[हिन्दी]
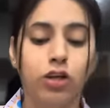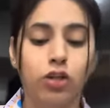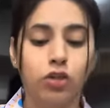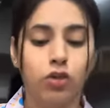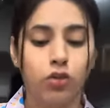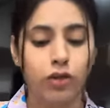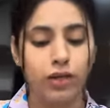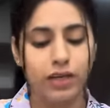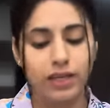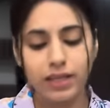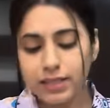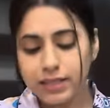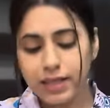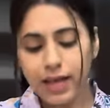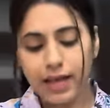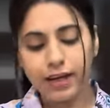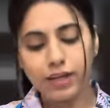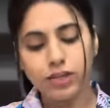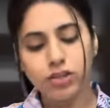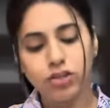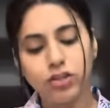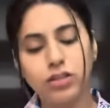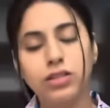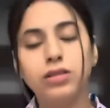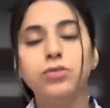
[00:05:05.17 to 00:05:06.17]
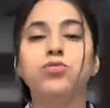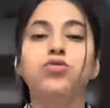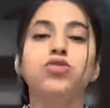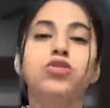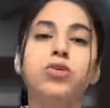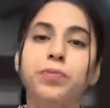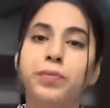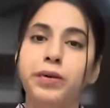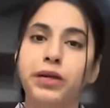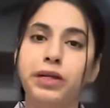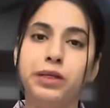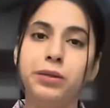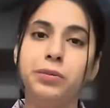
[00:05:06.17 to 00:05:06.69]
तो ये सारी चीज़ें मुझे
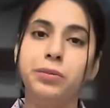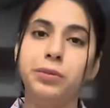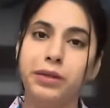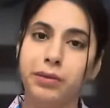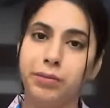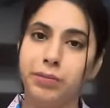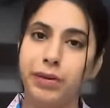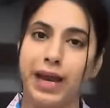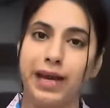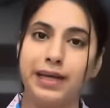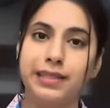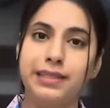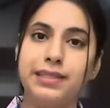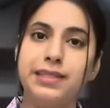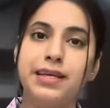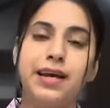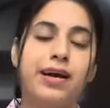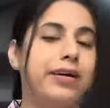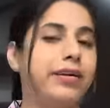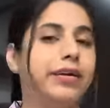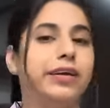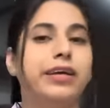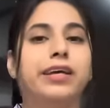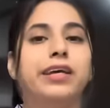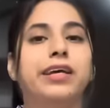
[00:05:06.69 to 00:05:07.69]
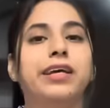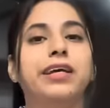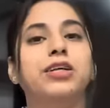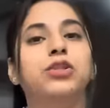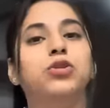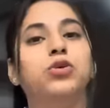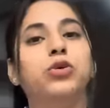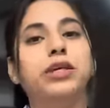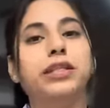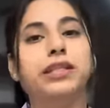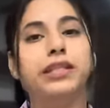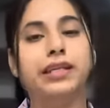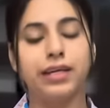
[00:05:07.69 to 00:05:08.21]
पी टी बी ब्रांड से आ रखी है
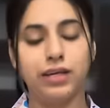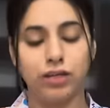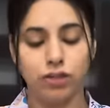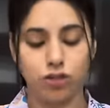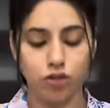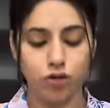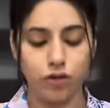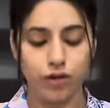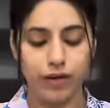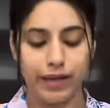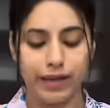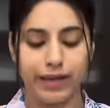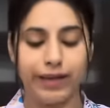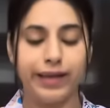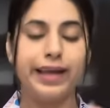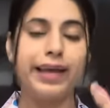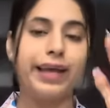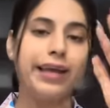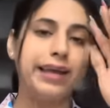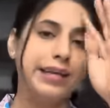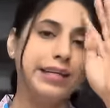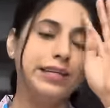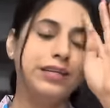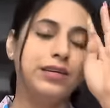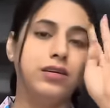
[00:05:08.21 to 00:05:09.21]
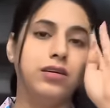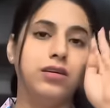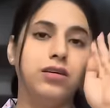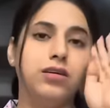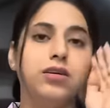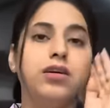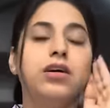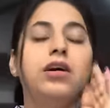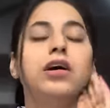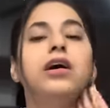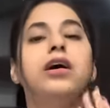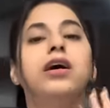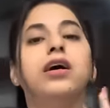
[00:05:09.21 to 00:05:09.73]
तो इनका जो लिंक है
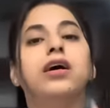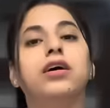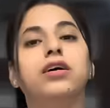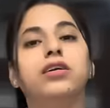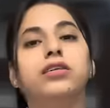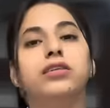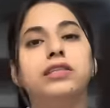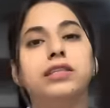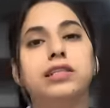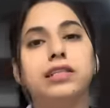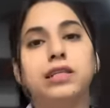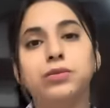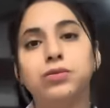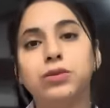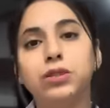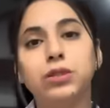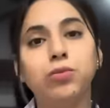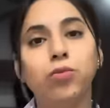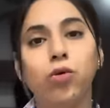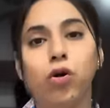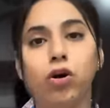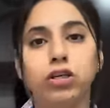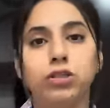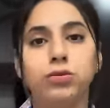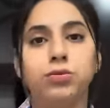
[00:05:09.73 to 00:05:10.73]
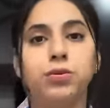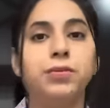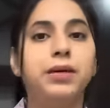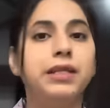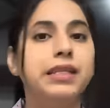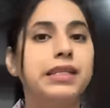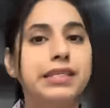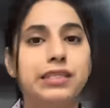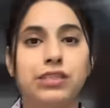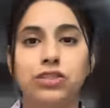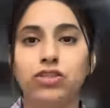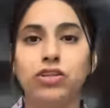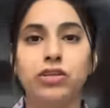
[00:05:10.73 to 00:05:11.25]
डिस्क्रिप्शन बॉक्स में
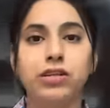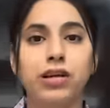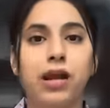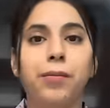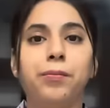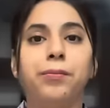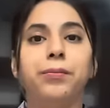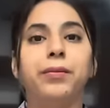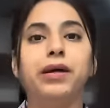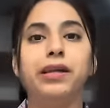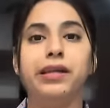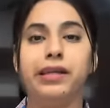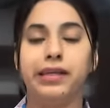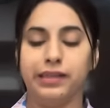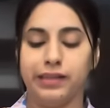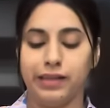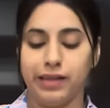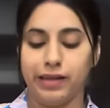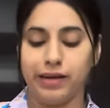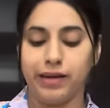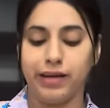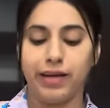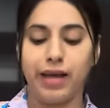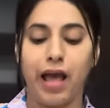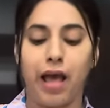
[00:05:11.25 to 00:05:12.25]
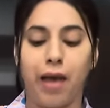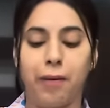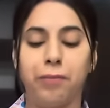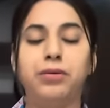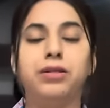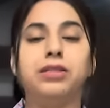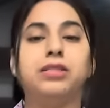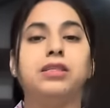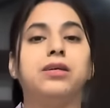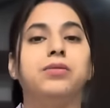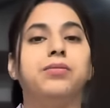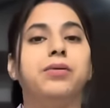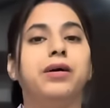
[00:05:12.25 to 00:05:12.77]
मैंने इंस्टाग्राम का लिंक दे रखा है आप
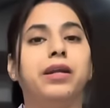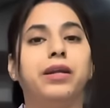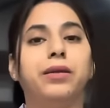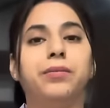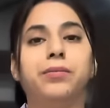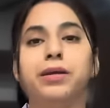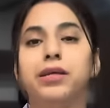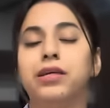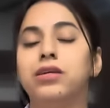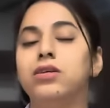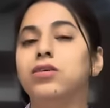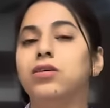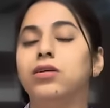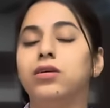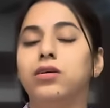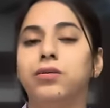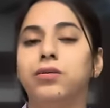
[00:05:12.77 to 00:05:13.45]
इसके बारे में